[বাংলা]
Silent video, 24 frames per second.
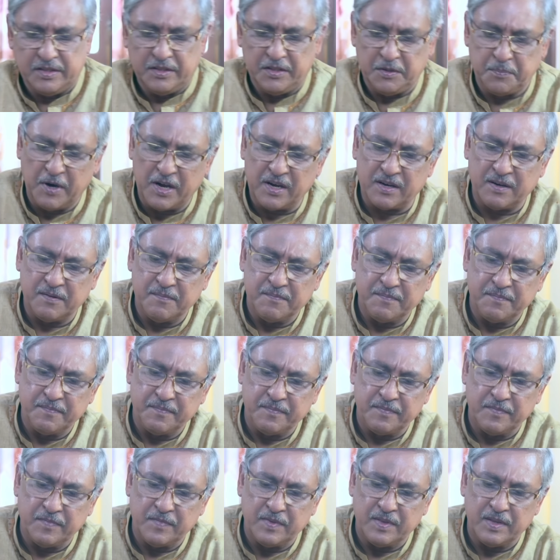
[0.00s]
দীপক
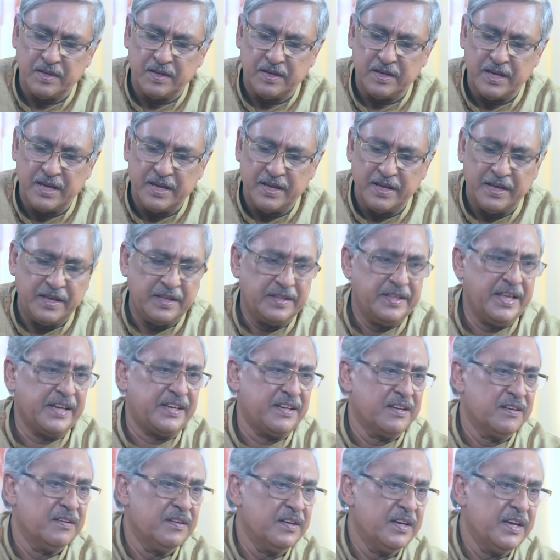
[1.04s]

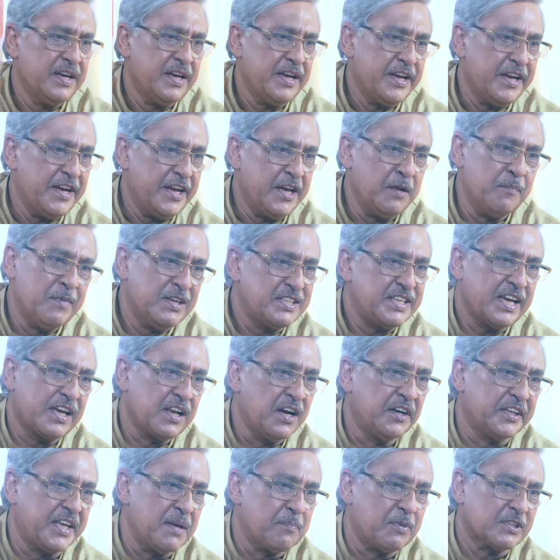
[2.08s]
দেখ এর মধ্যে
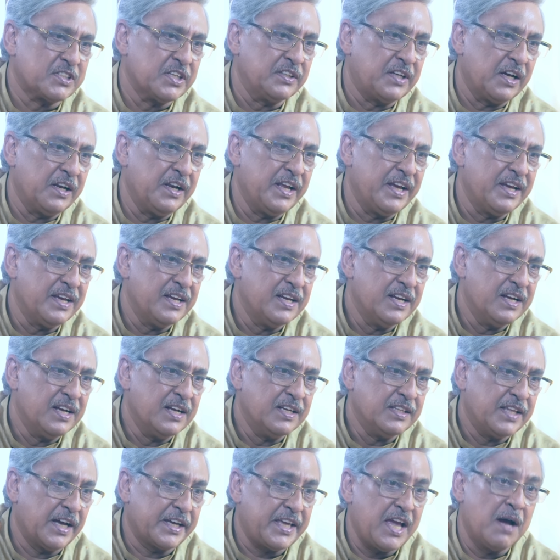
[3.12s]
থেকে একটা মেয়ে পছন্দ কর
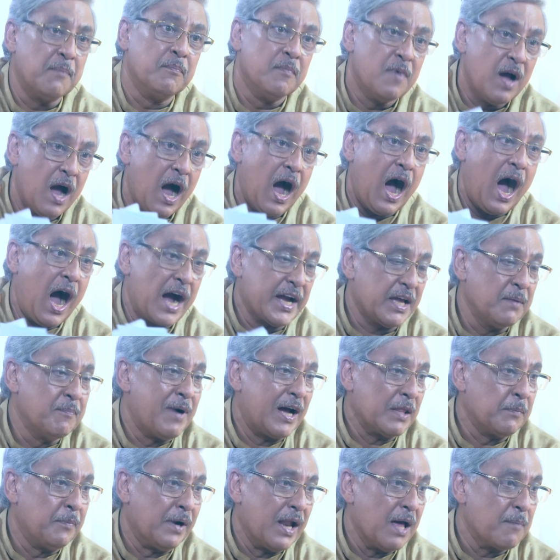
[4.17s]
যাতে আমরা
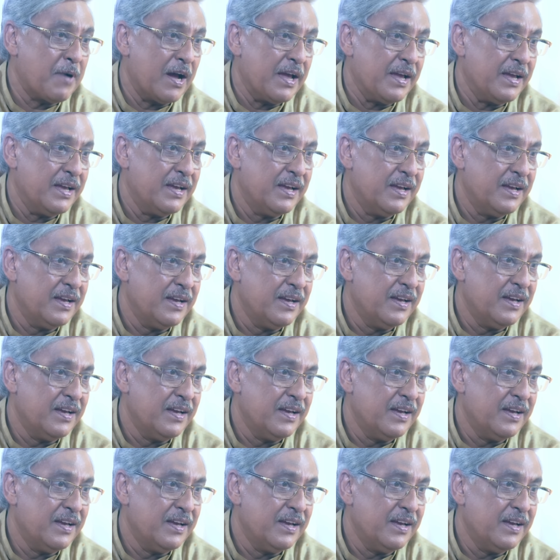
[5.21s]
সম্বন্ধটা করতে পারি